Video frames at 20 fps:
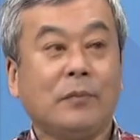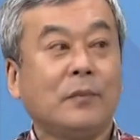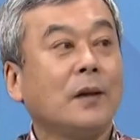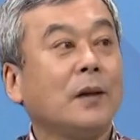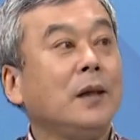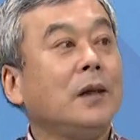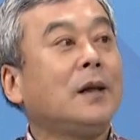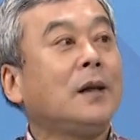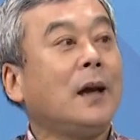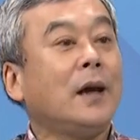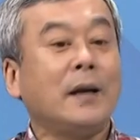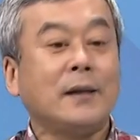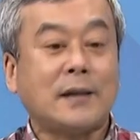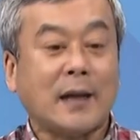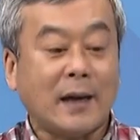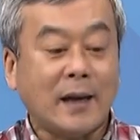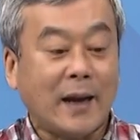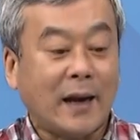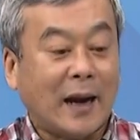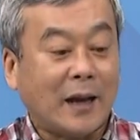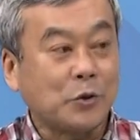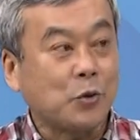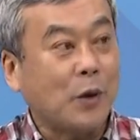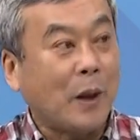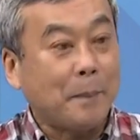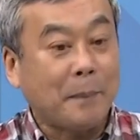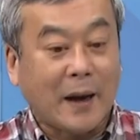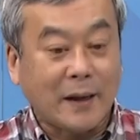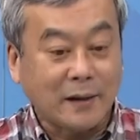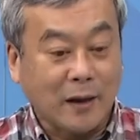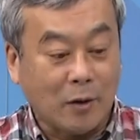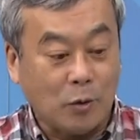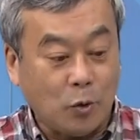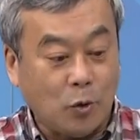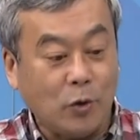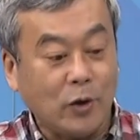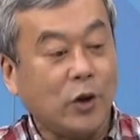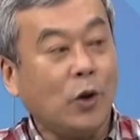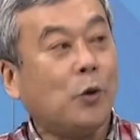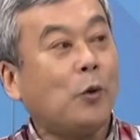1个月前也拿出来拍照，
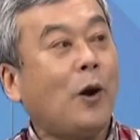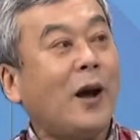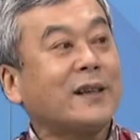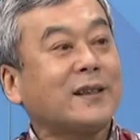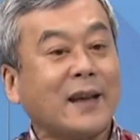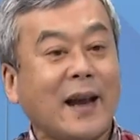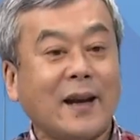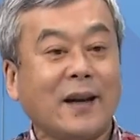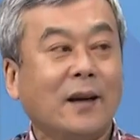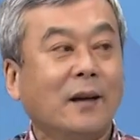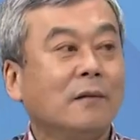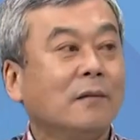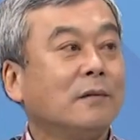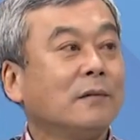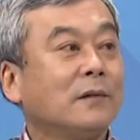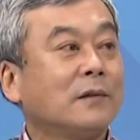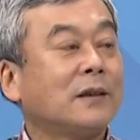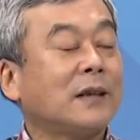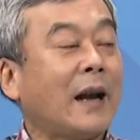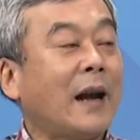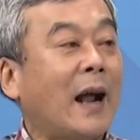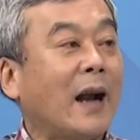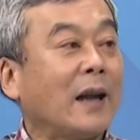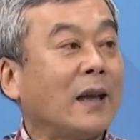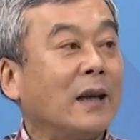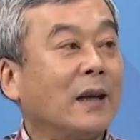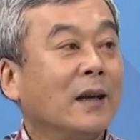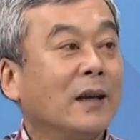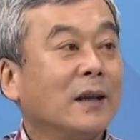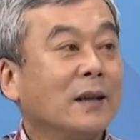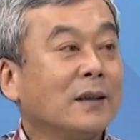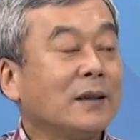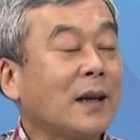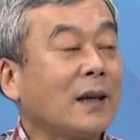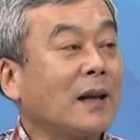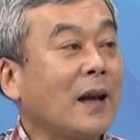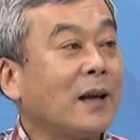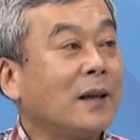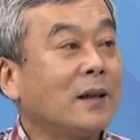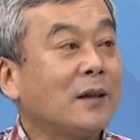哦，有发现了在哪里？炸
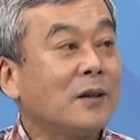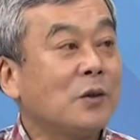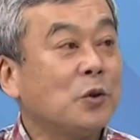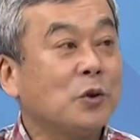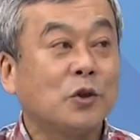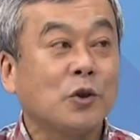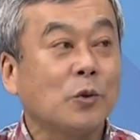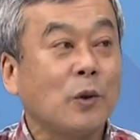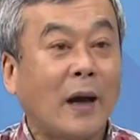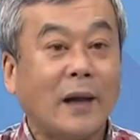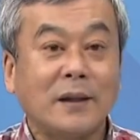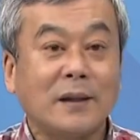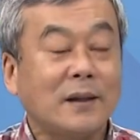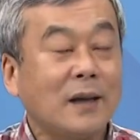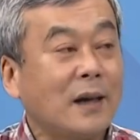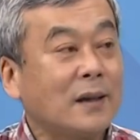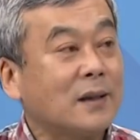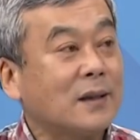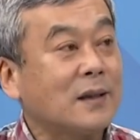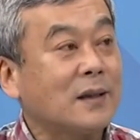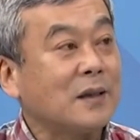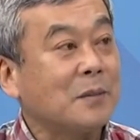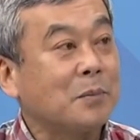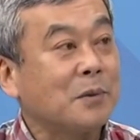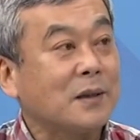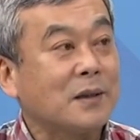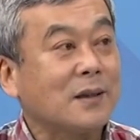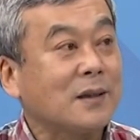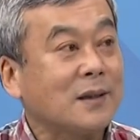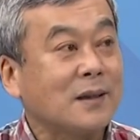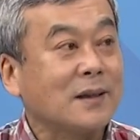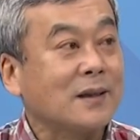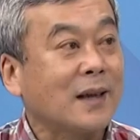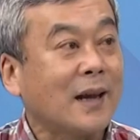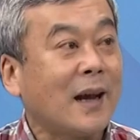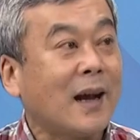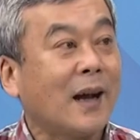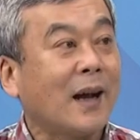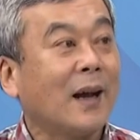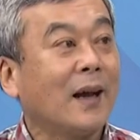弹之父出来，现在死不是死这
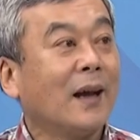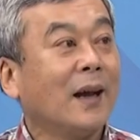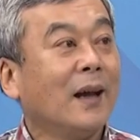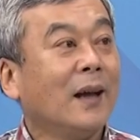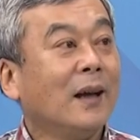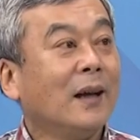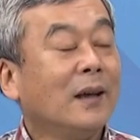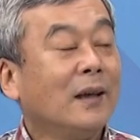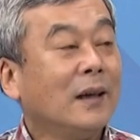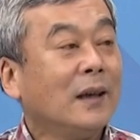样啊。嗯、